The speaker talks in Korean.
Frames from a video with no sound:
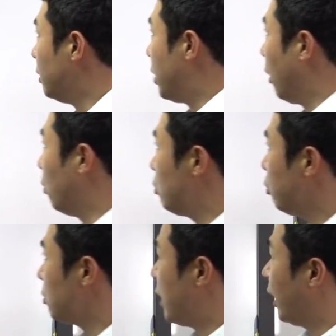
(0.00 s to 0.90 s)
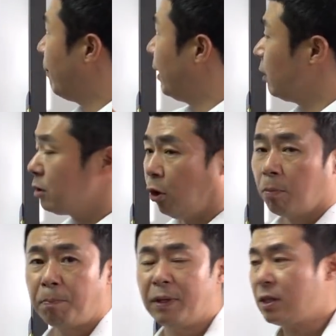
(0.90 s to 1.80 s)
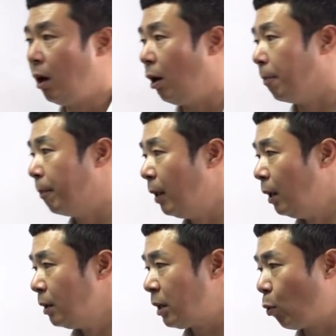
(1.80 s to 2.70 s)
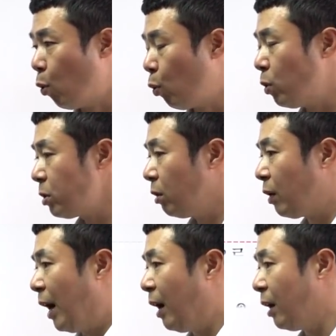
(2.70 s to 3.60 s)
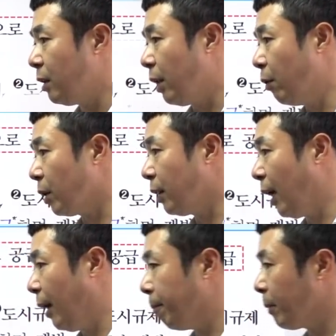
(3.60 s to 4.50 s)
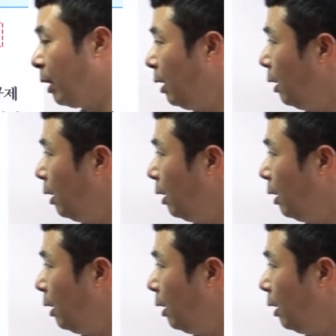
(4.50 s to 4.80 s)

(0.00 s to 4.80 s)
재건축, 재개발 등 정비사업, 자, 공공성을 강화하는 내용인데